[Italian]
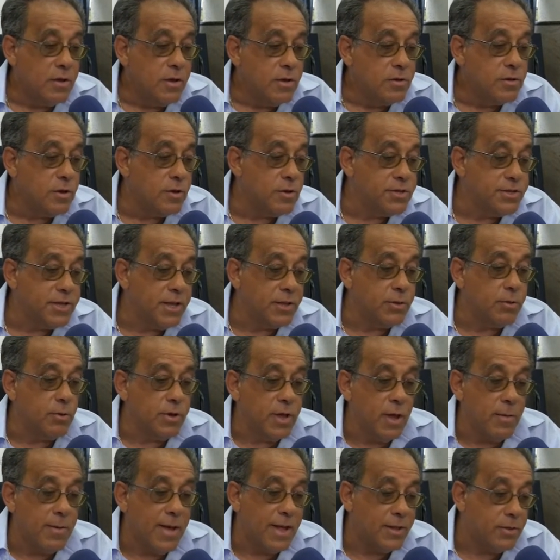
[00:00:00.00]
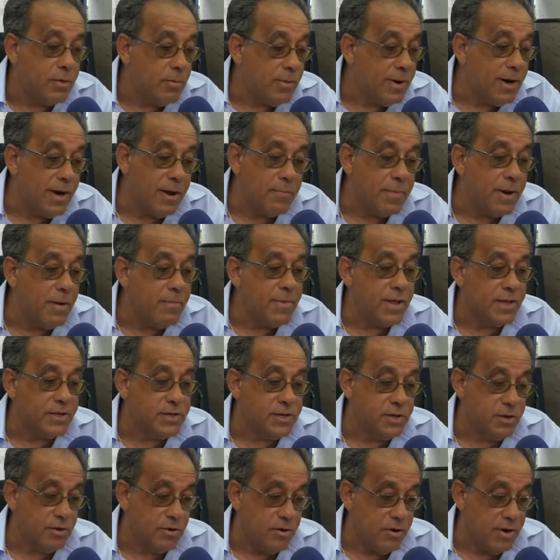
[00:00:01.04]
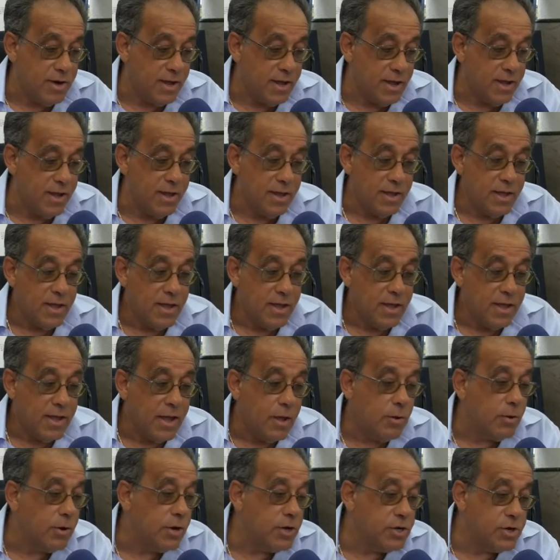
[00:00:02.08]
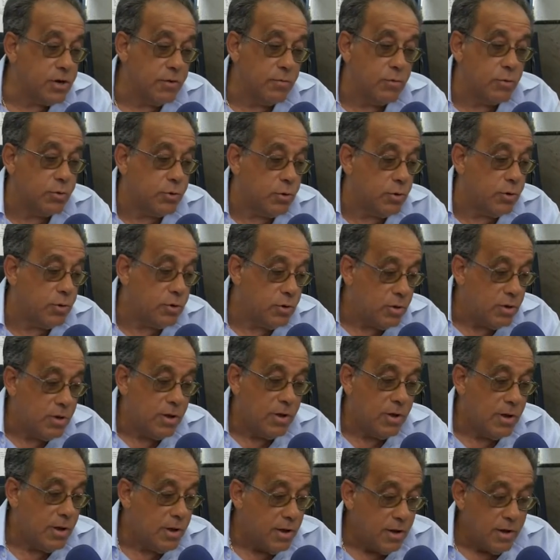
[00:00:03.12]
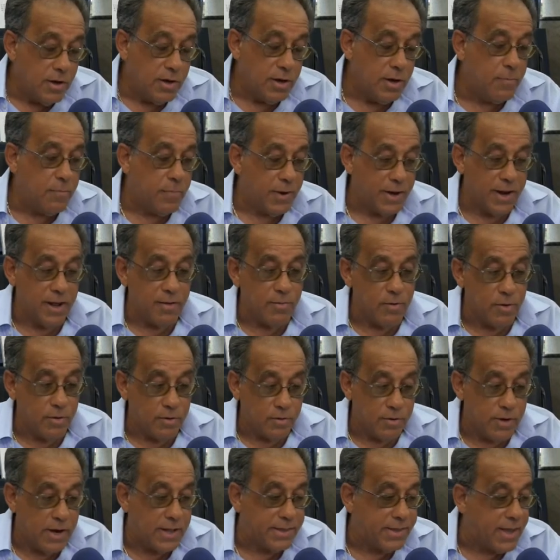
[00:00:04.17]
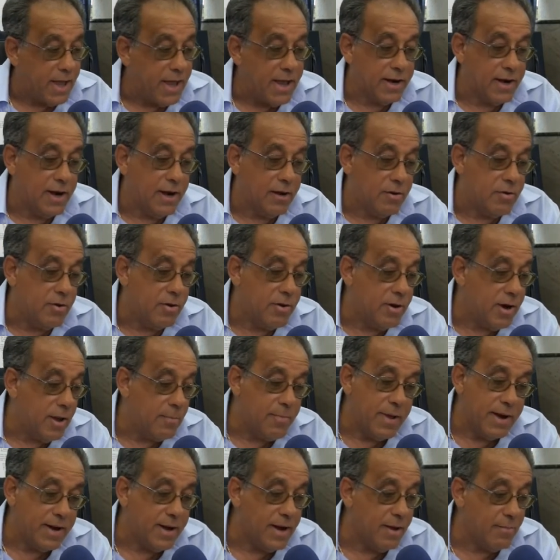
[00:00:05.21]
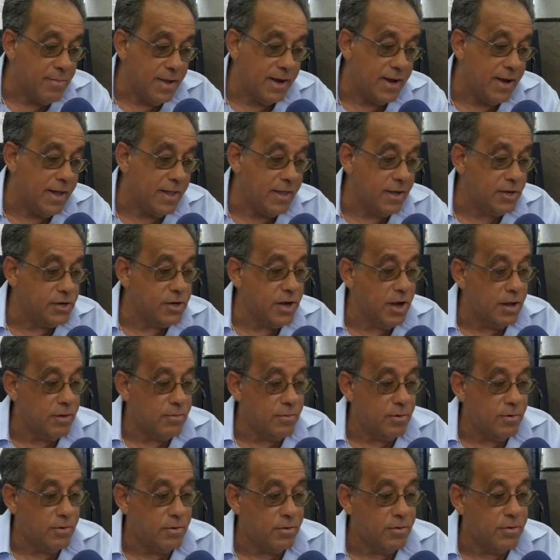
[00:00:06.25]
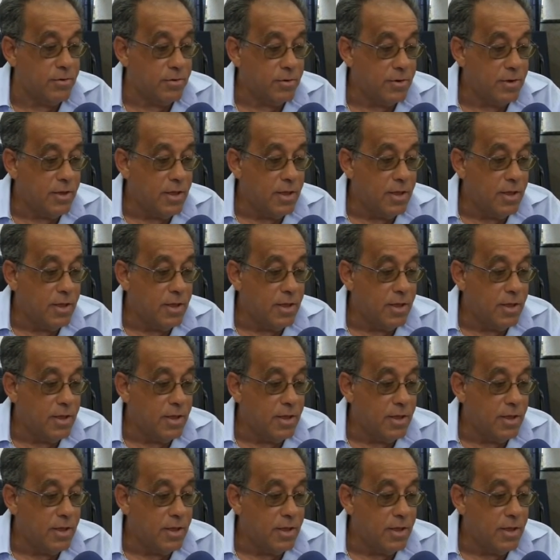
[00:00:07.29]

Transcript: sono stato chiamato per la premiazione e ho ricevuto il premio, la targa con la pergamena, diciamo,